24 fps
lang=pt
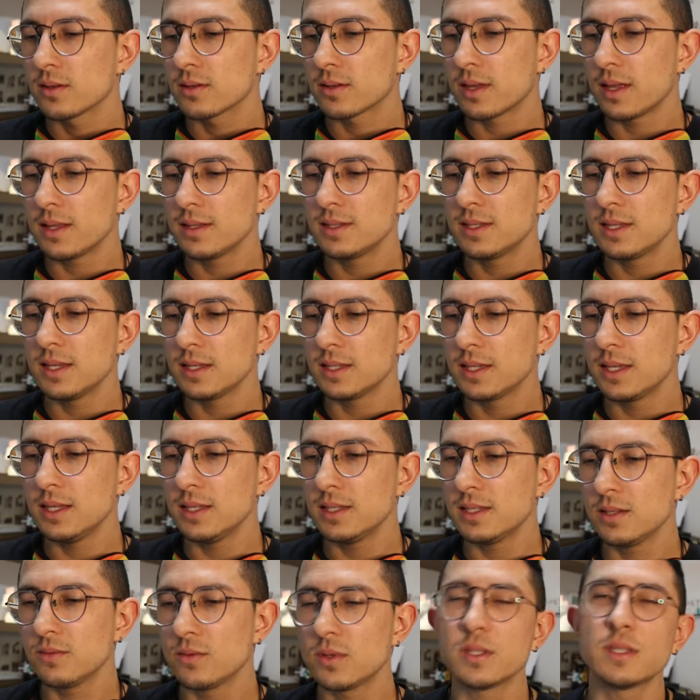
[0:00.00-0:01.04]
Quer dizer
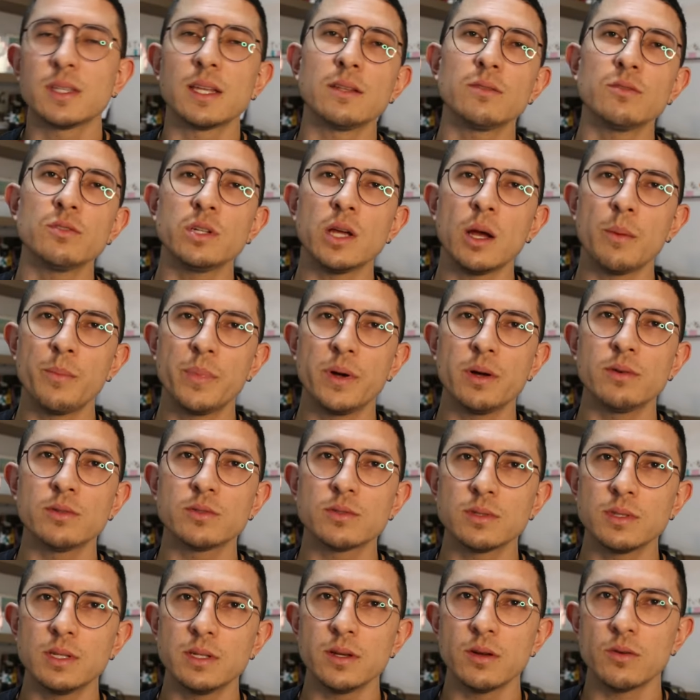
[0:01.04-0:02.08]
que se você está no Japão
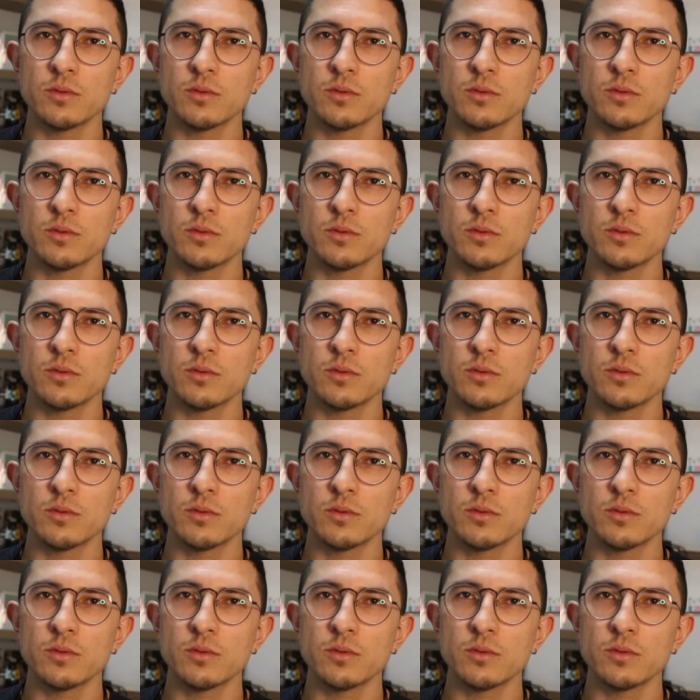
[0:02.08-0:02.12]
estudando